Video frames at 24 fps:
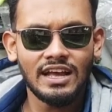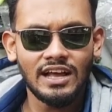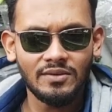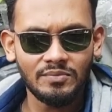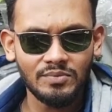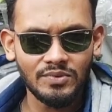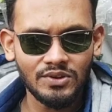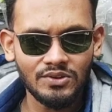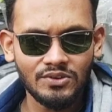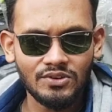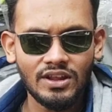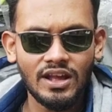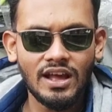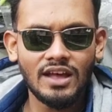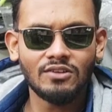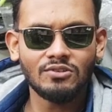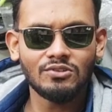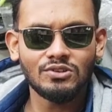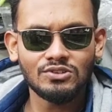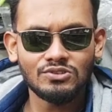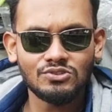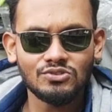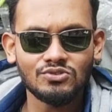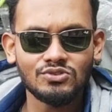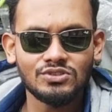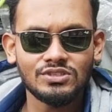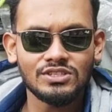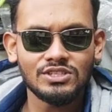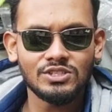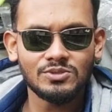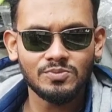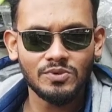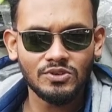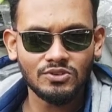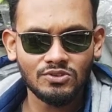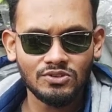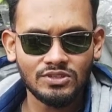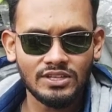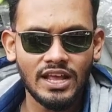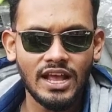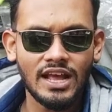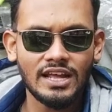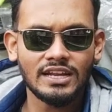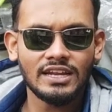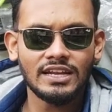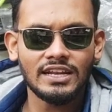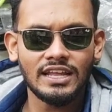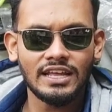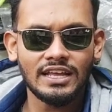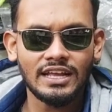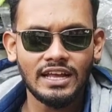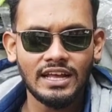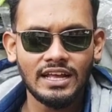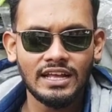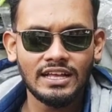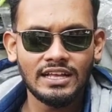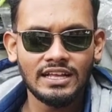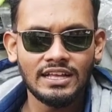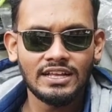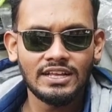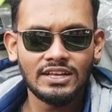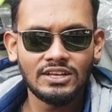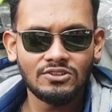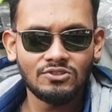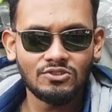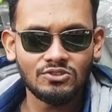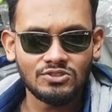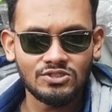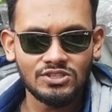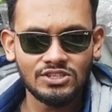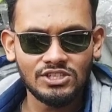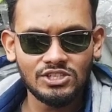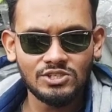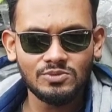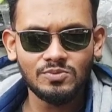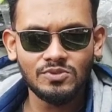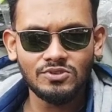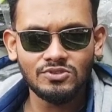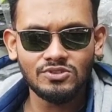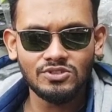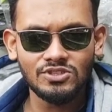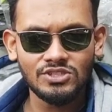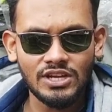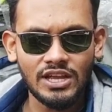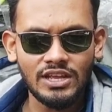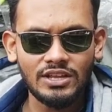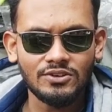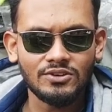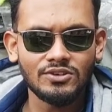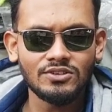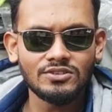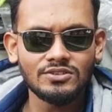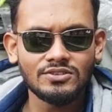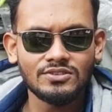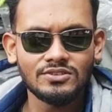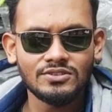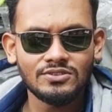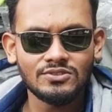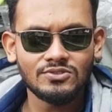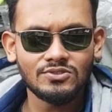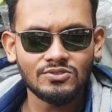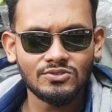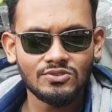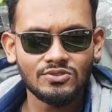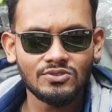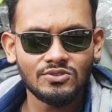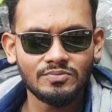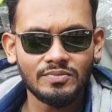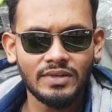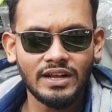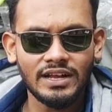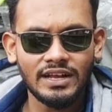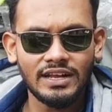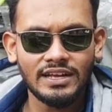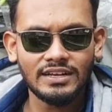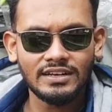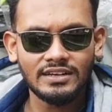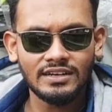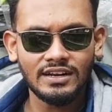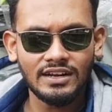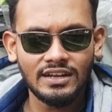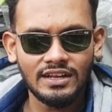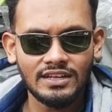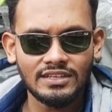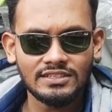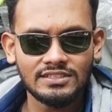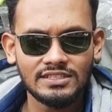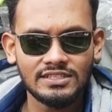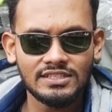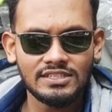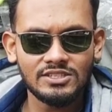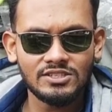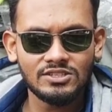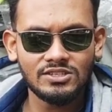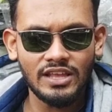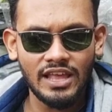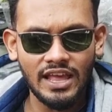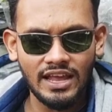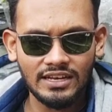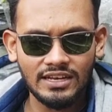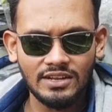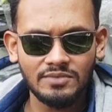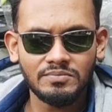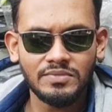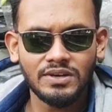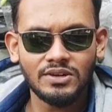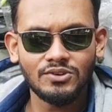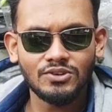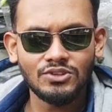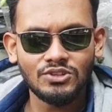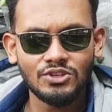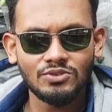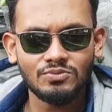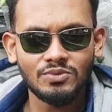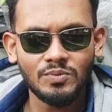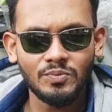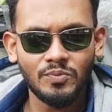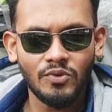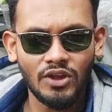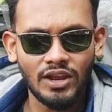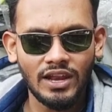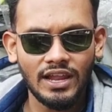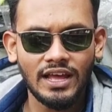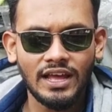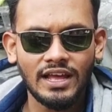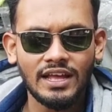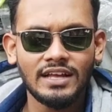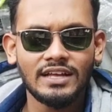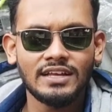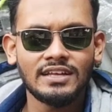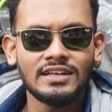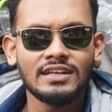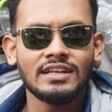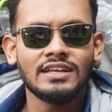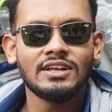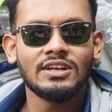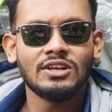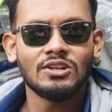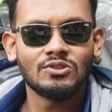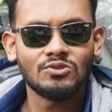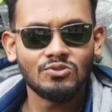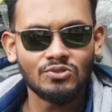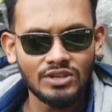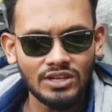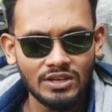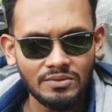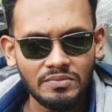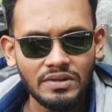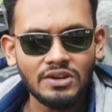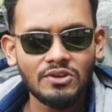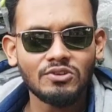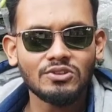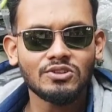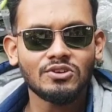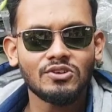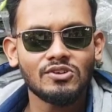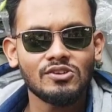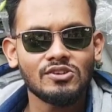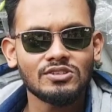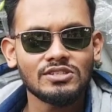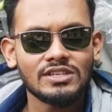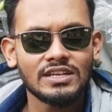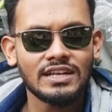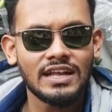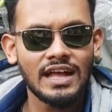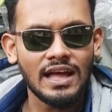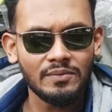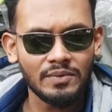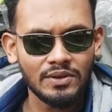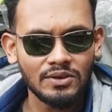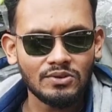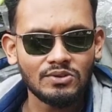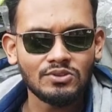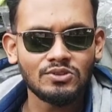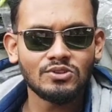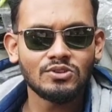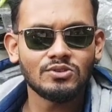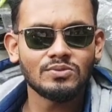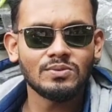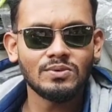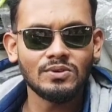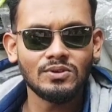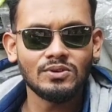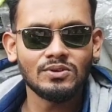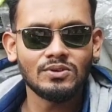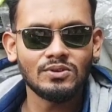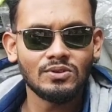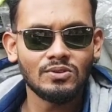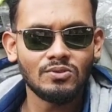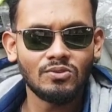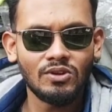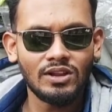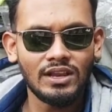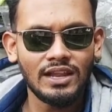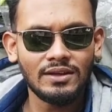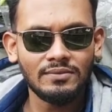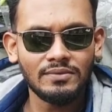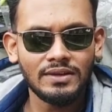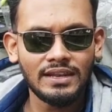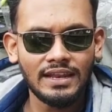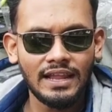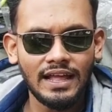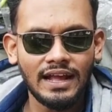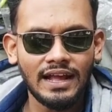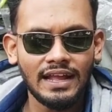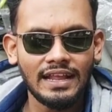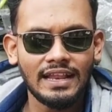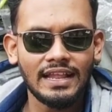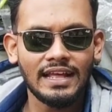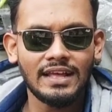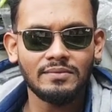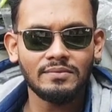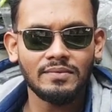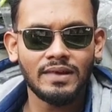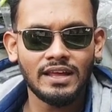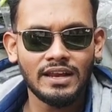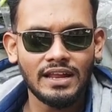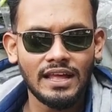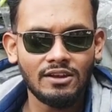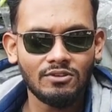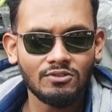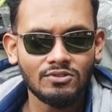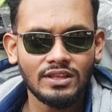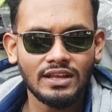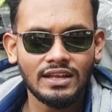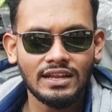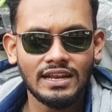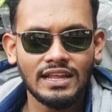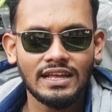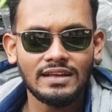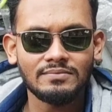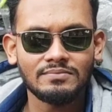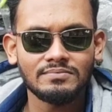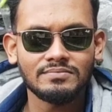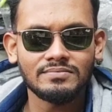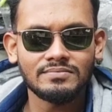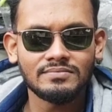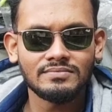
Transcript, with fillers: আপনি করে আরও কিছু জিনিসপত্র দেখানোর লেগা তো জিনিসপত্র যাই হোক তো মাগার জিনিস এক নাম্বার হইতে হইব পয়লা দুই নাম্বার কথা হইলো যে কামের হইতে হইব লইলাম আর লাগাইলাম আর আলো দেখলাম